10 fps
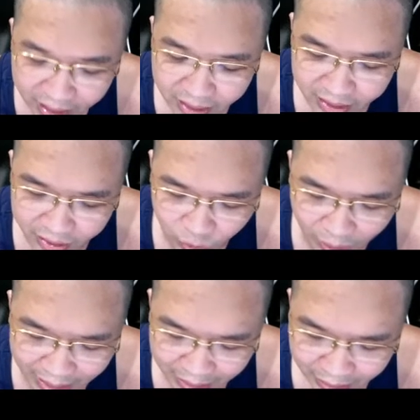chỉ
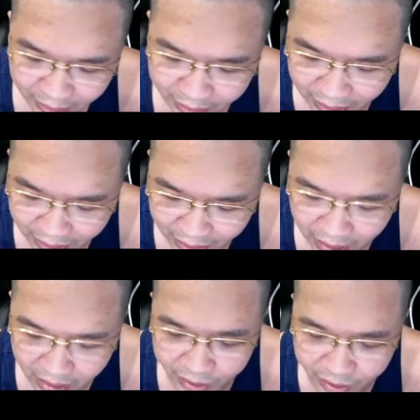toàn những là
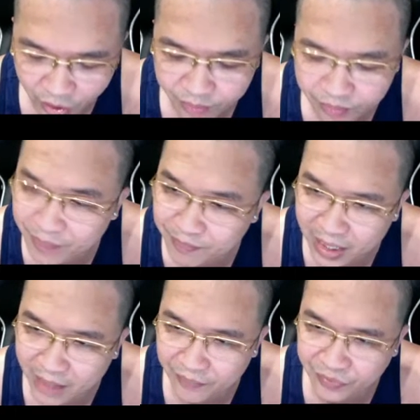lời nói bịp
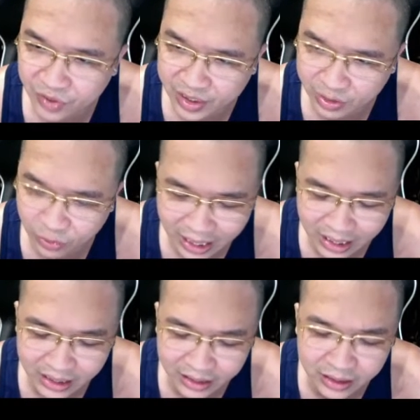bợ, chỉ toàn
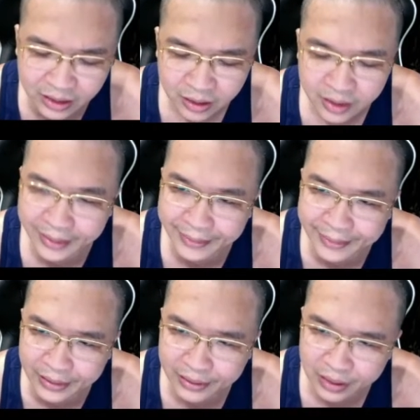là những kiến
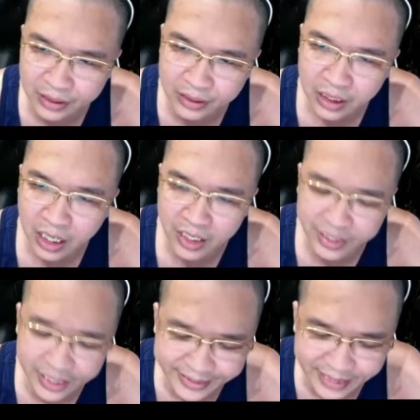thức ở
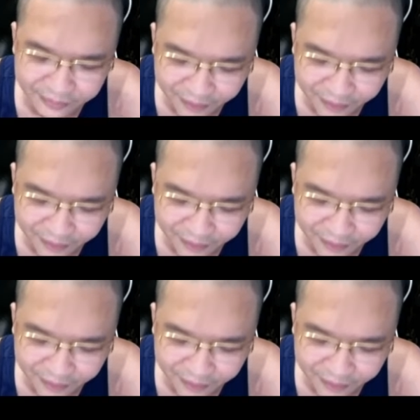trên sách